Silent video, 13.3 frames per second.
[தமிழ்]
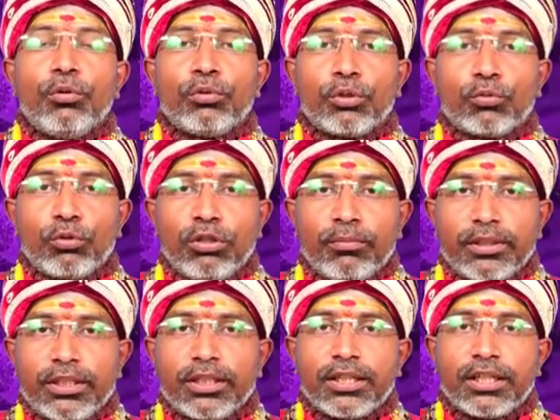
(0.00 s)
உங்கள்
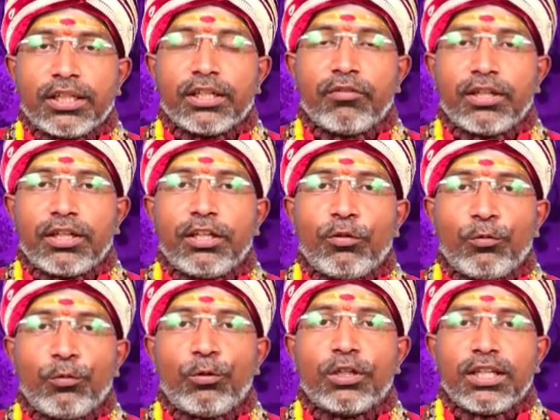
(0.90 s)
குடும்பத்துக்காக இவ்வளோ
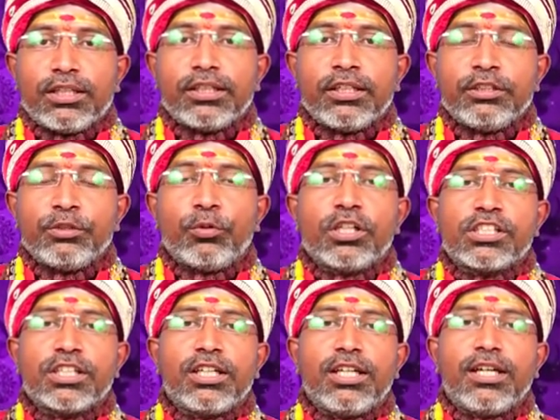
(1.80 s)
காலம் ஓடா தேஞ்சு
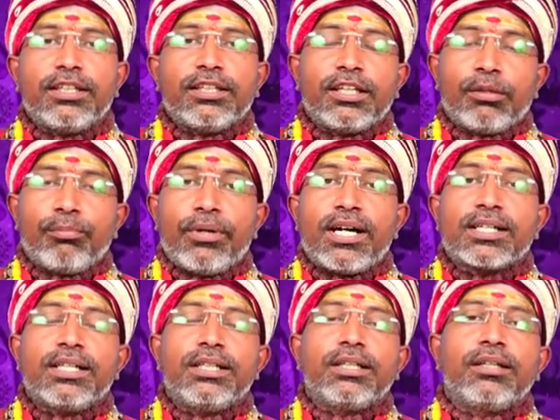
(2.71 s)
உழைச்சிங்களே அதுக்கான
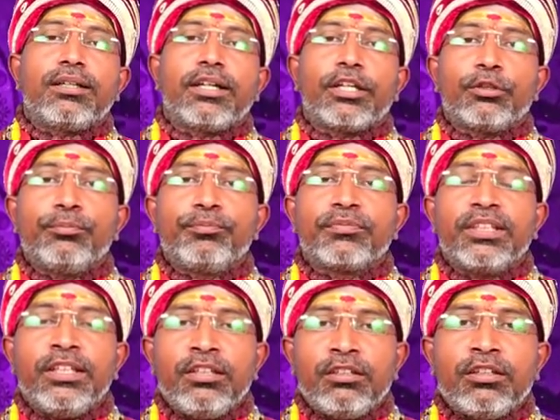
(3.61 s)
பாராட்டுகள் கிடைக்கும்
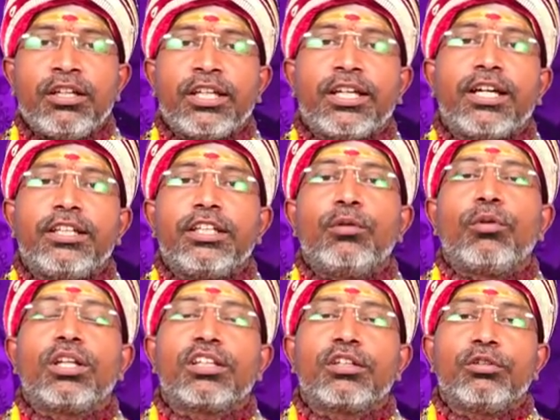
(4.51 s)
இன்னும் நீங்கள் அதிகம்
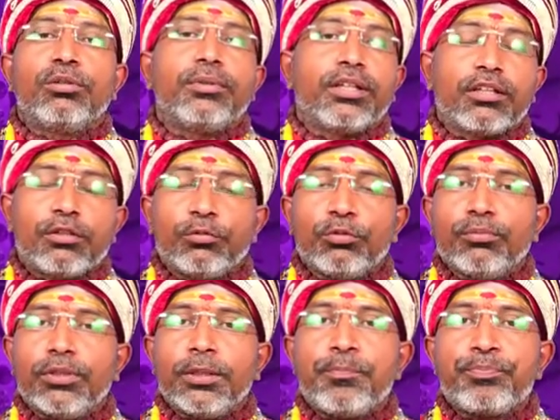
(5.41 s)
உழைக்கணும் அப்படிங்கிறது தான்
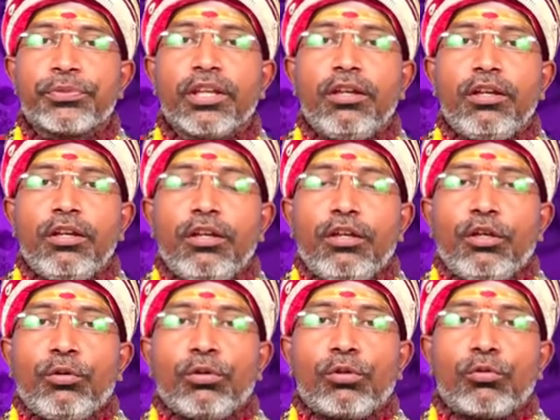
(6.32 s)
உண்மை
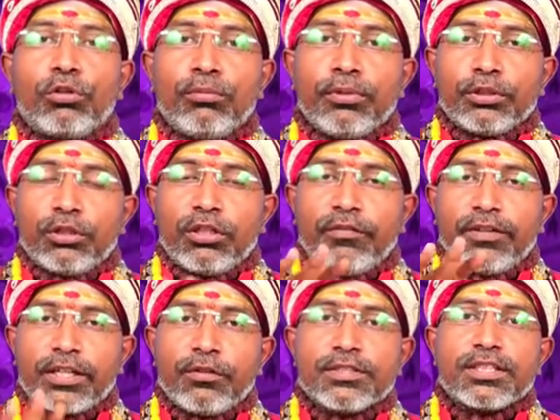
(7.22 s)
உங்கள் குடும்பத்தோட
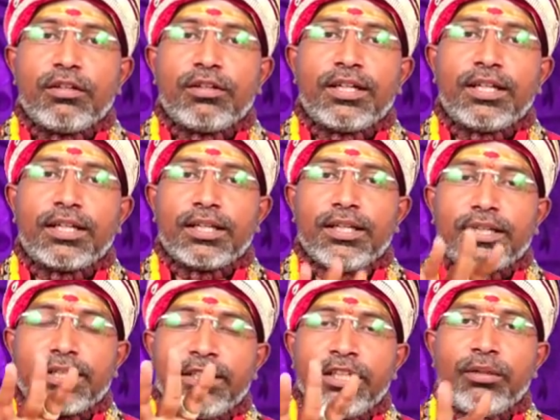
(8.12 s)
வரவு செலவு கணக்கை
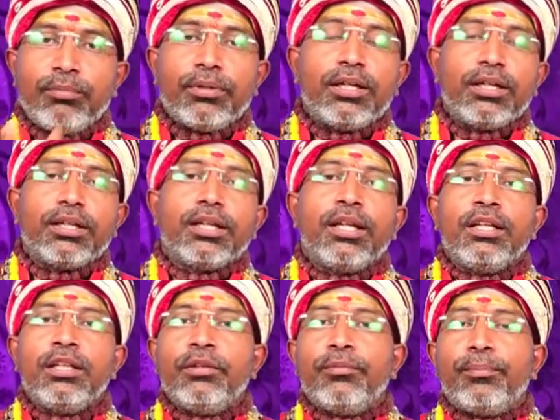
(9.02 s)
கண்டிப்பாக
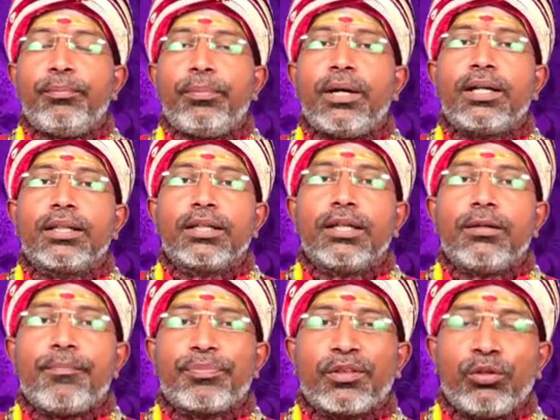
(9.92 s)
எழுதி
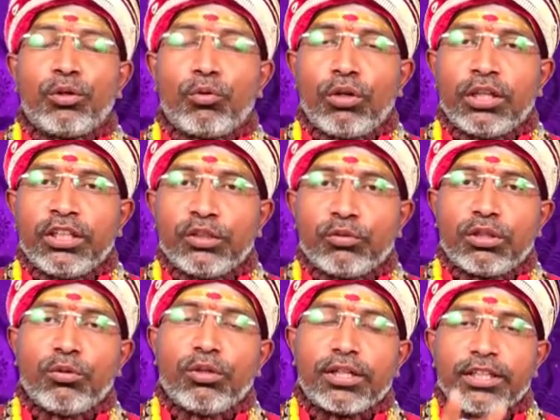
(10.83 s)
பாருங்கள் உங்கள் குழந்தைய
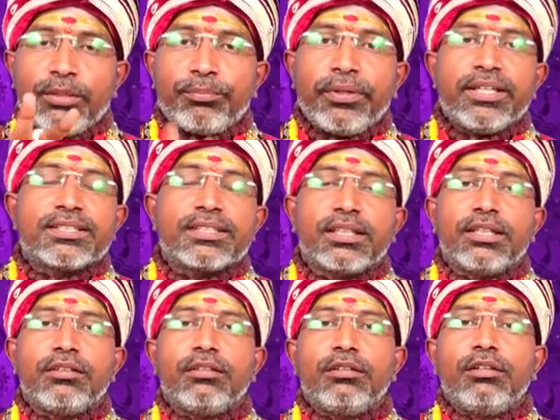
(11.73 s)
கூட உட்காந்து
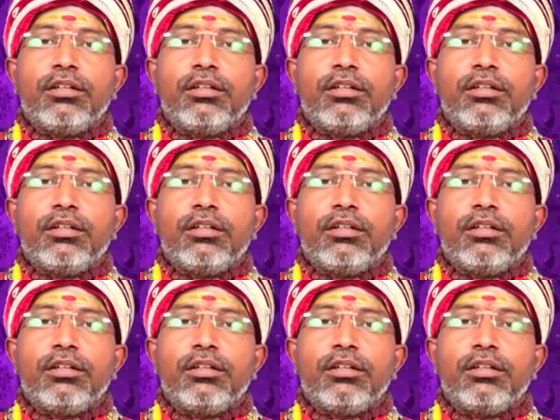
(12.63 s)
பேசுங்கள்